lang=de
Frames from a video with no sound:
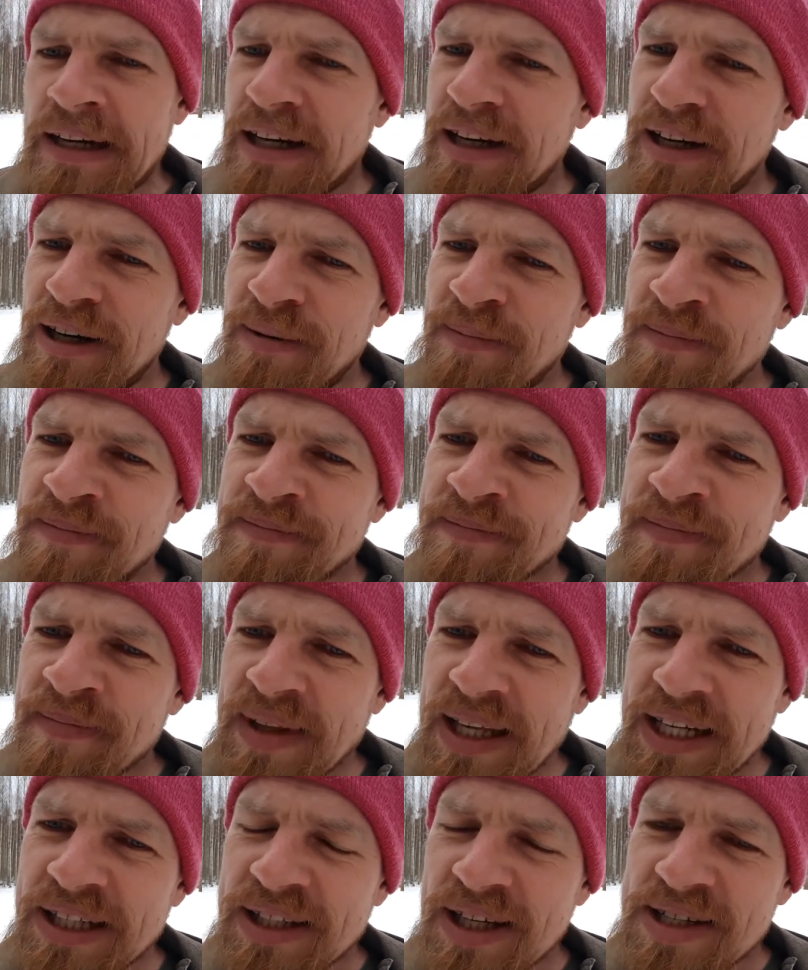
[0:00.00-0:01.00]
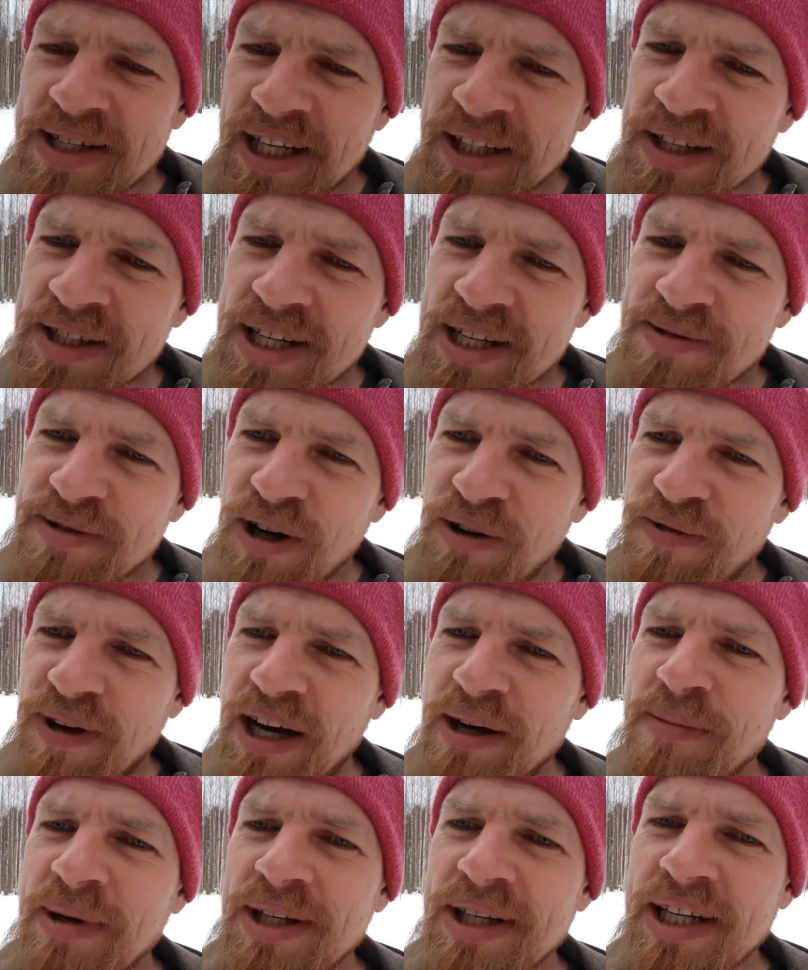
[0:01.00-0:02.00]
Ähm, interessant ist, dass wir auf
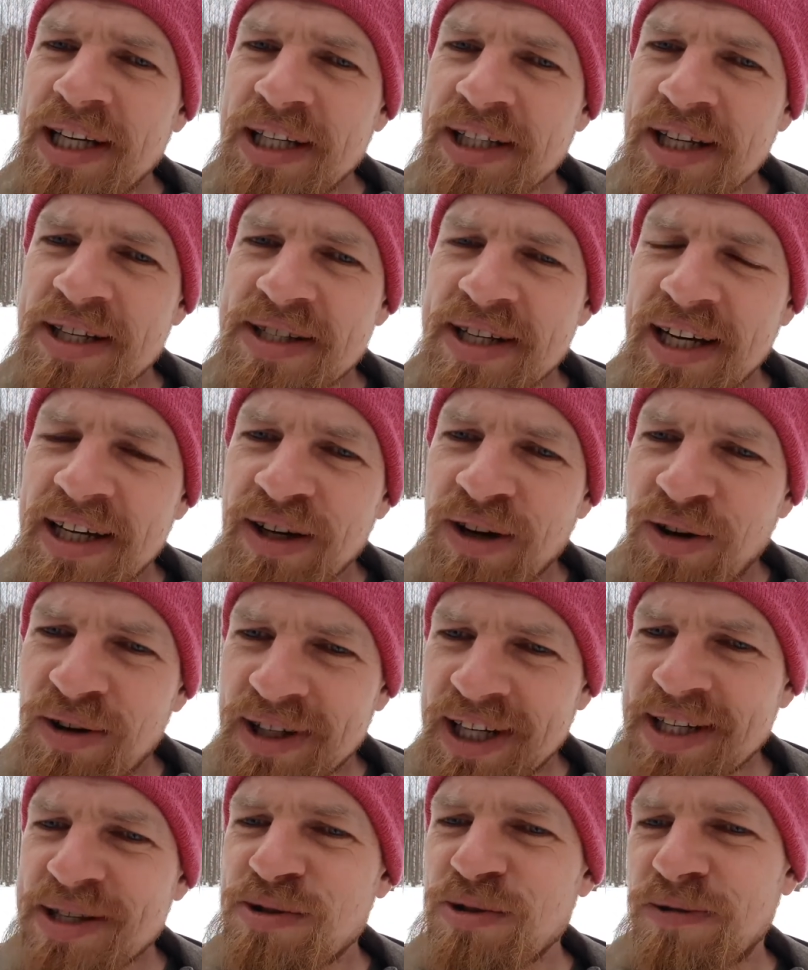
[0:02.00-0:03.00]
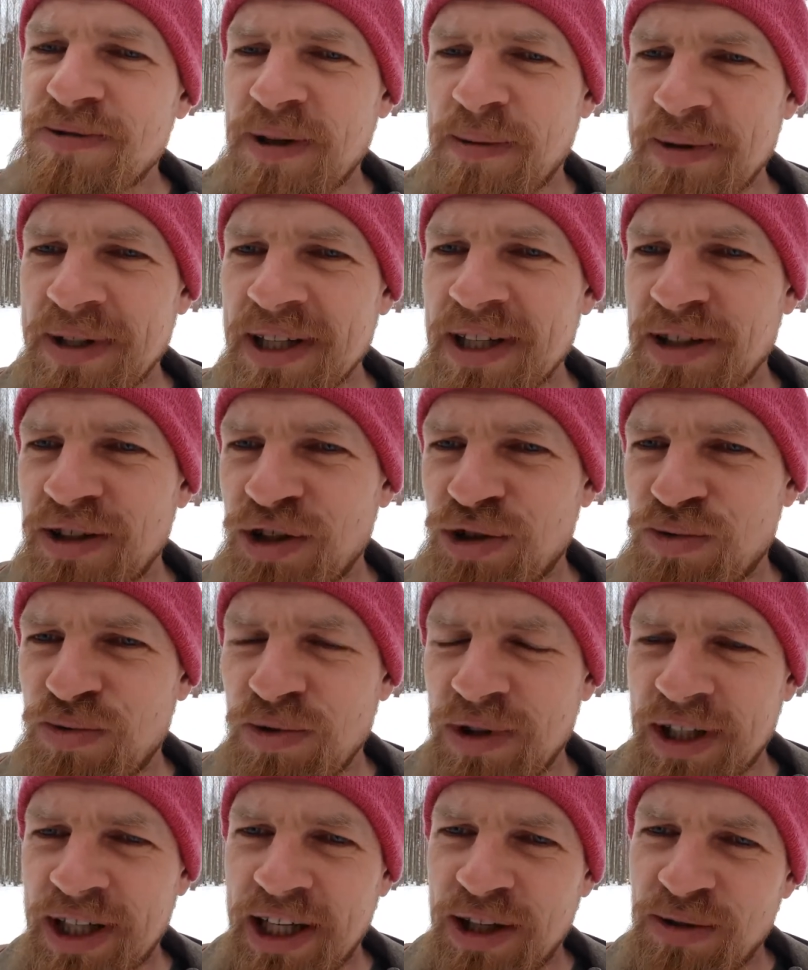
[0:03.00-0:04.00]
einmal den Kindern sagen, jetzt dürft ihr aber nicht in die
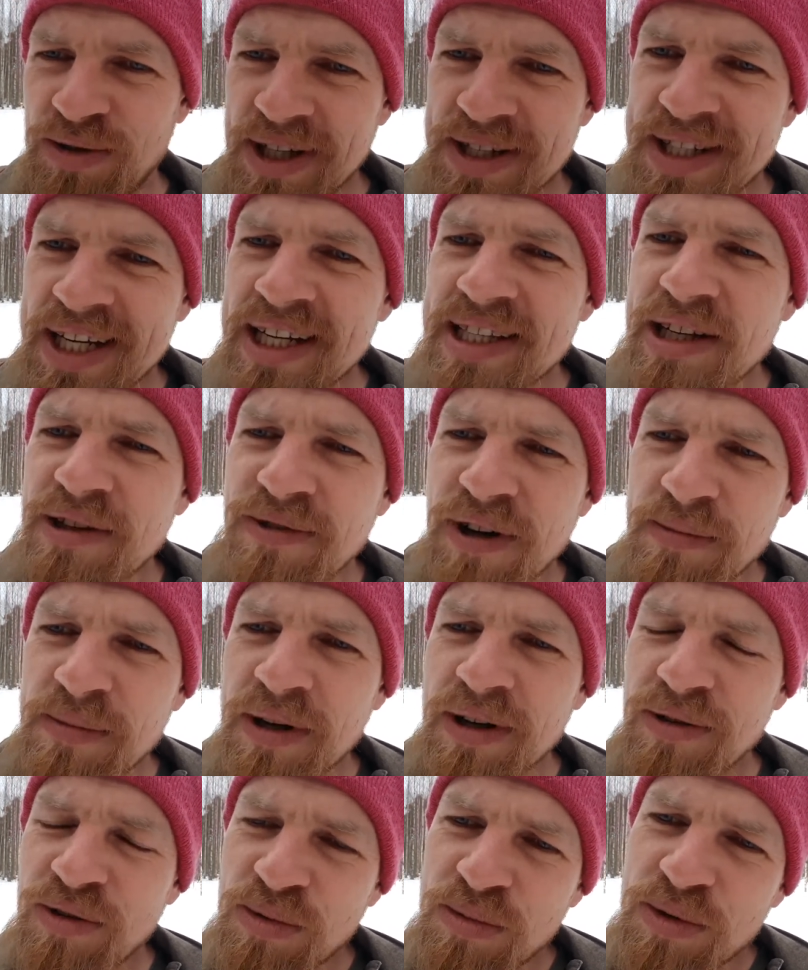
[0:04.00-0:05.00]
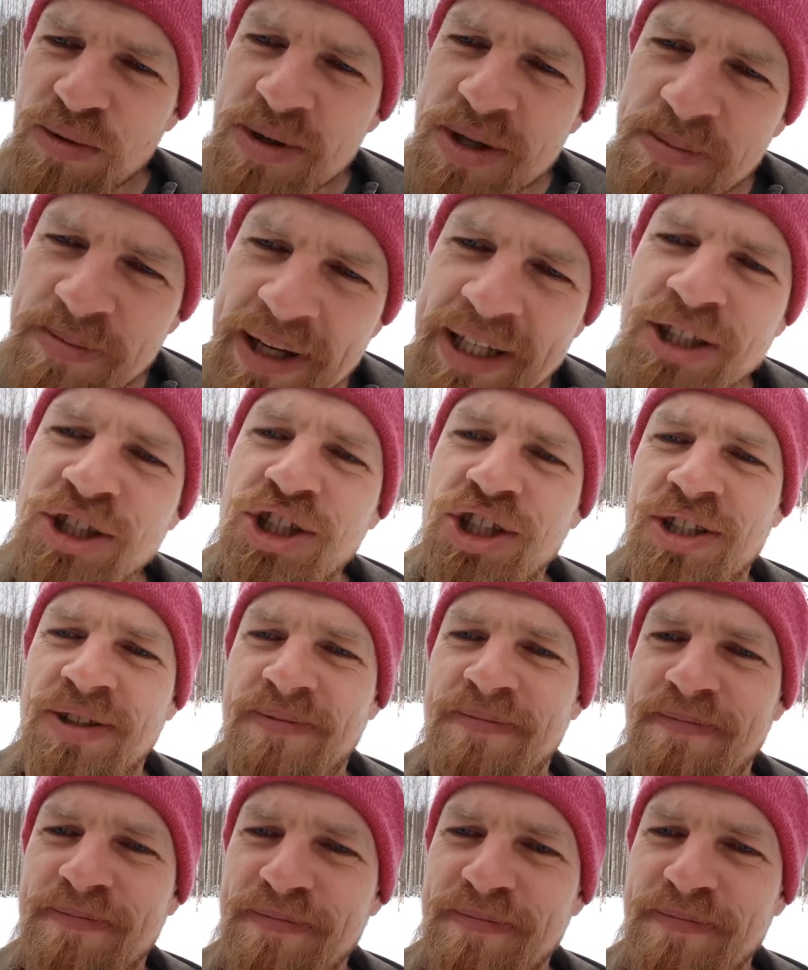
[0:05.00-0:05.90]
Schule gehen. Und jetzt geht es auf einmal um uns Menschen.